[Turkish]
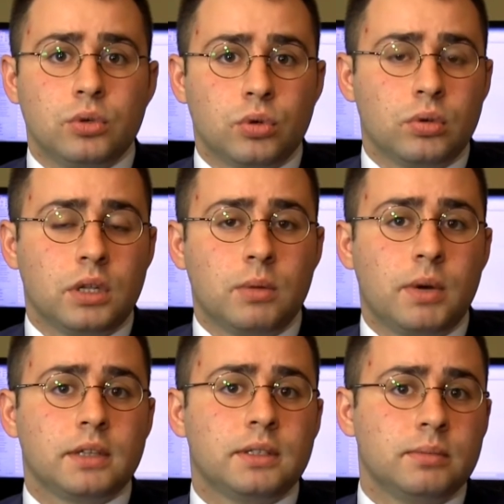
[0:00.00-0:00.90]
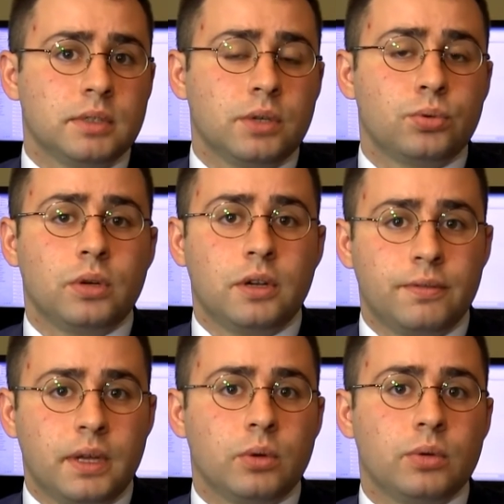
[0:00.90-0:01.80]
Euro dolara baktığımızda şöyle
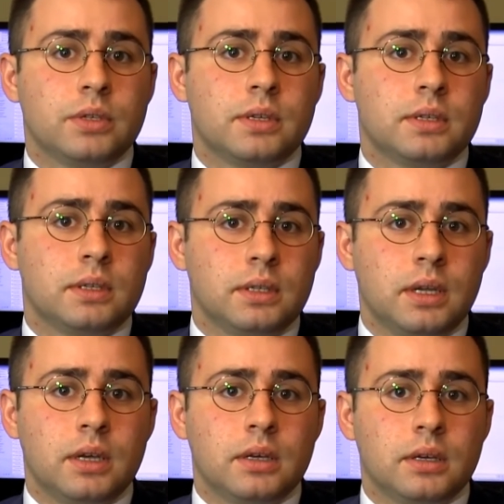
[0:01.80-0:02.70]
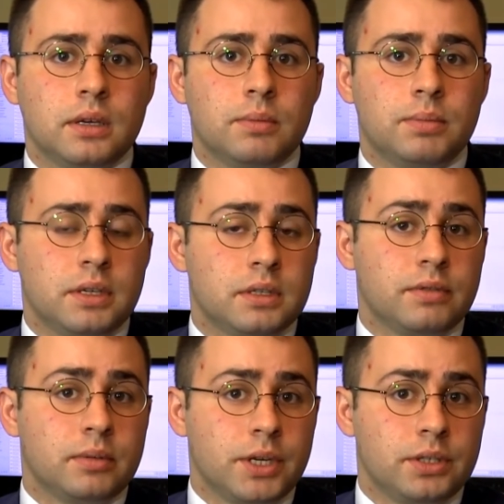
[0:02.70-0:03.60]
Fed öncesinde
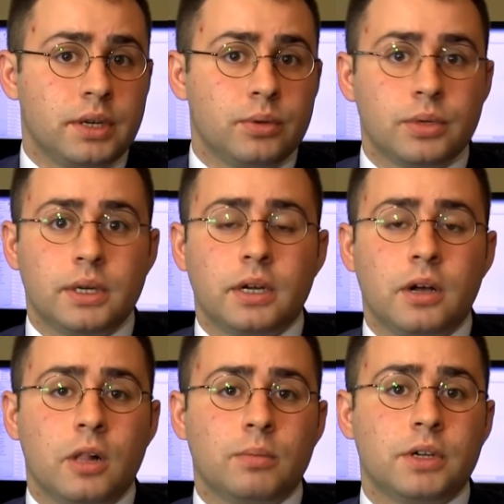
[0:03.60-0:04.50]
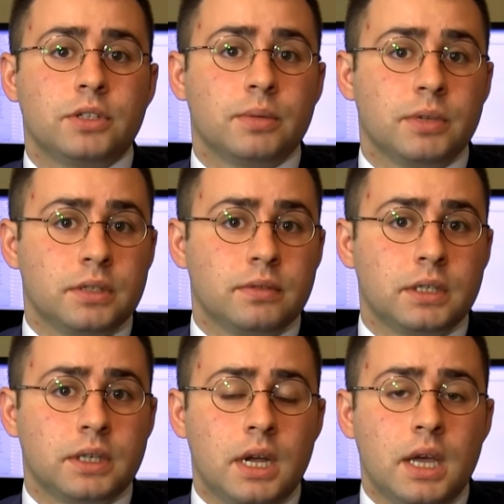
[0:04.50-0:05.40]
1.05'lerin e, üzerinde kalma çabası
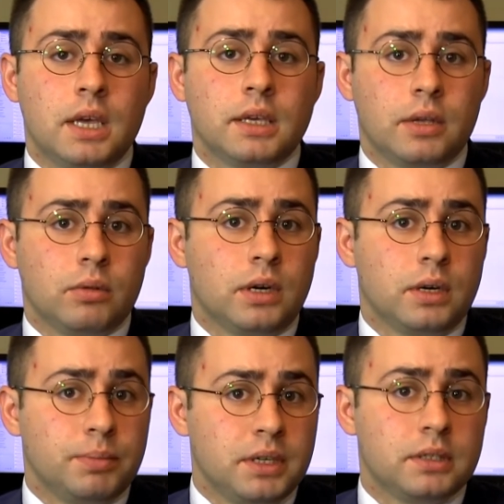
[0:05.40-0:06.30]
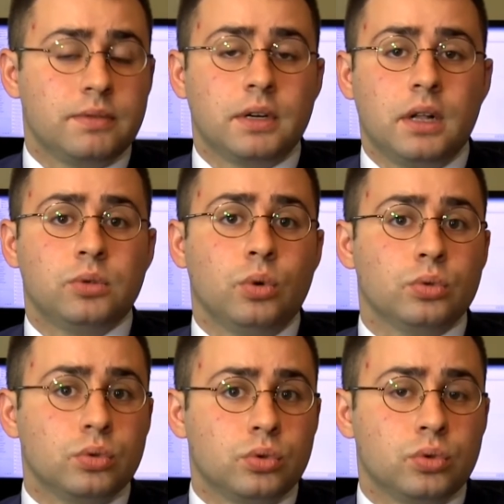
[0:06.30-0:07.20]
var. Genel olarak
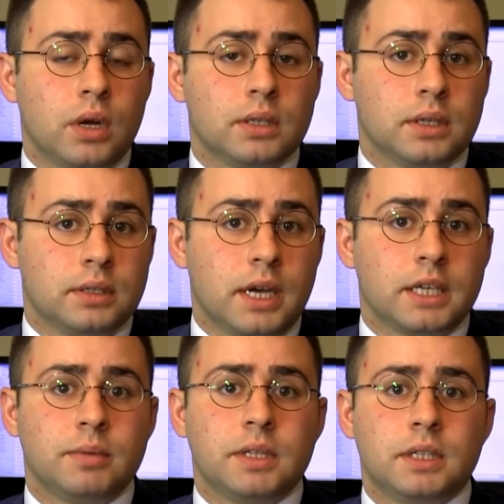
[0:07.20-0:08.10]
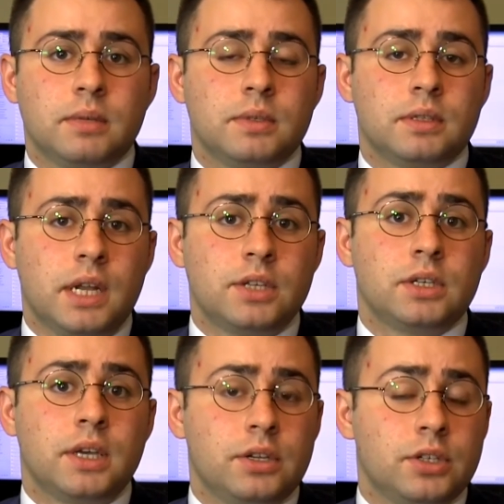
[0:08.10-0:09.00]
1.06.30 şu anda takip ettiğimiz
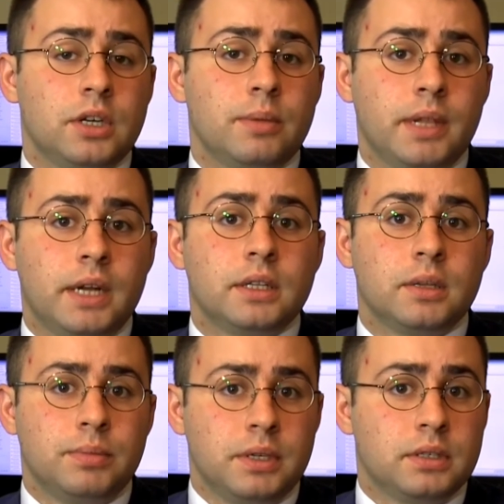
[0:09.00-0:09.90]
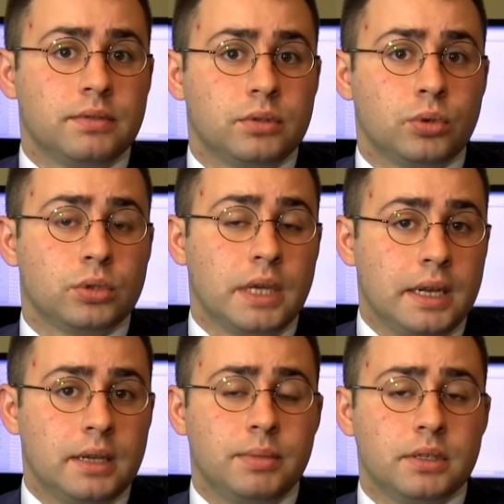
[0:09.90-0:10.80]
direnç. Geri çekilmelerde de 1.04.50,
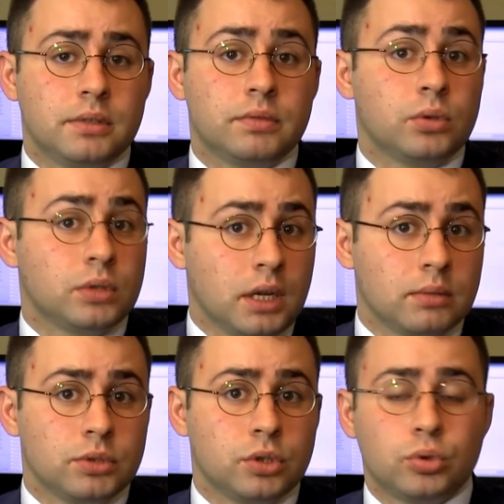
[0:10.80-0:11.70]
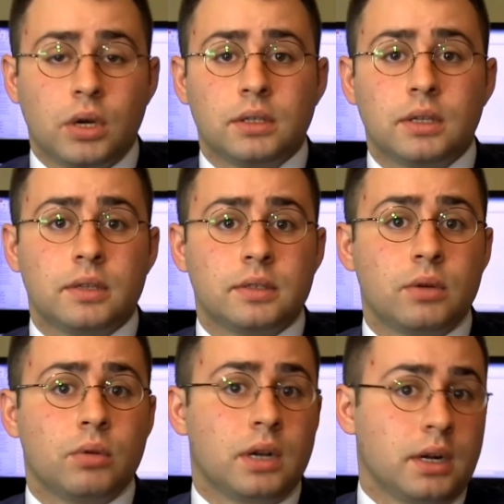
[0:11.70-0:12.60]
1.04.60'ı şu anda
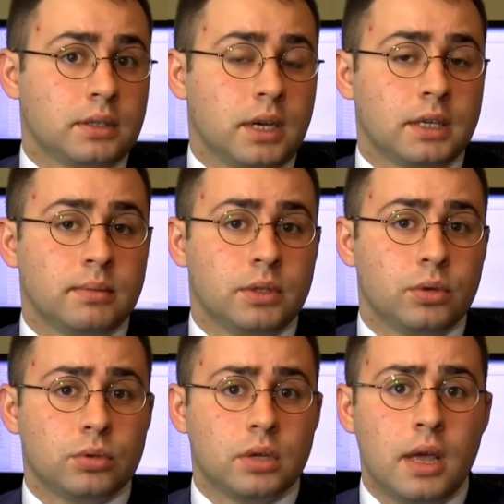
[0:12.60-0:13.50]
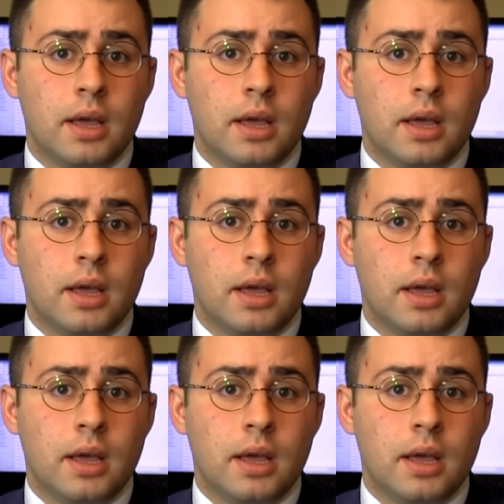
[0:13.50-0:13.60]
destek olarak takip ediyoruz.